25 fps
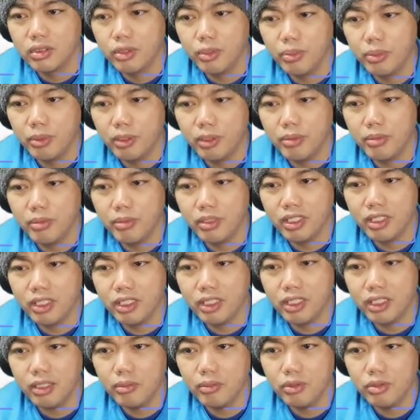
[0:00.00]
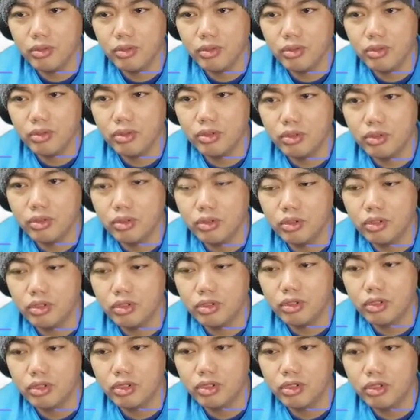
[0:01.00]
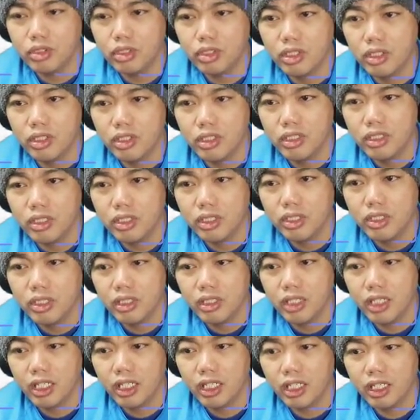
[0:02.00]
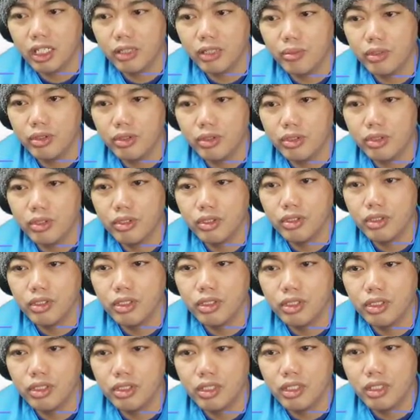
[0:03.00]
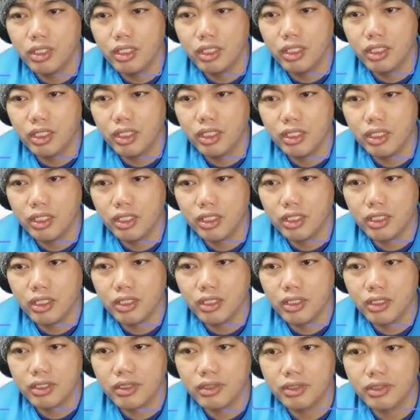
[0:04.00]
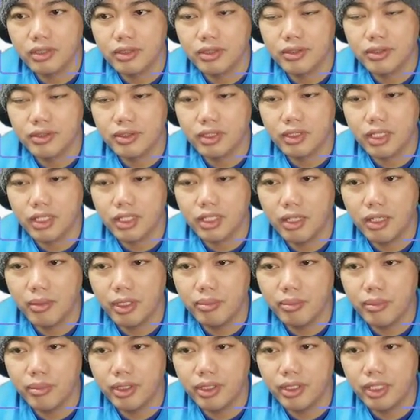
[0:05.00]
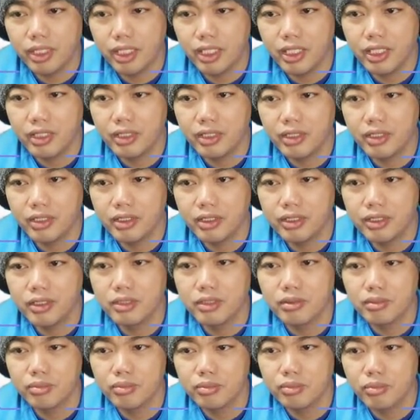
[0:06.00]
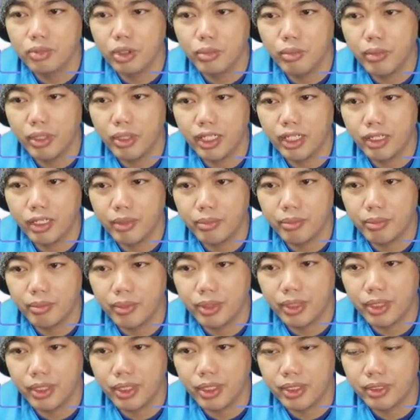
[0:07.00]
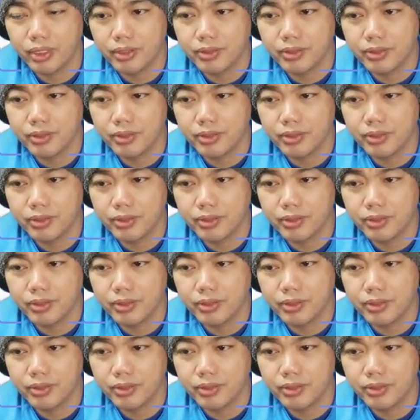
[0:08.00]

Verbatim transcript: so pag makita mo tong sunod lagay mo yung uh, ah, gamma number and mobile number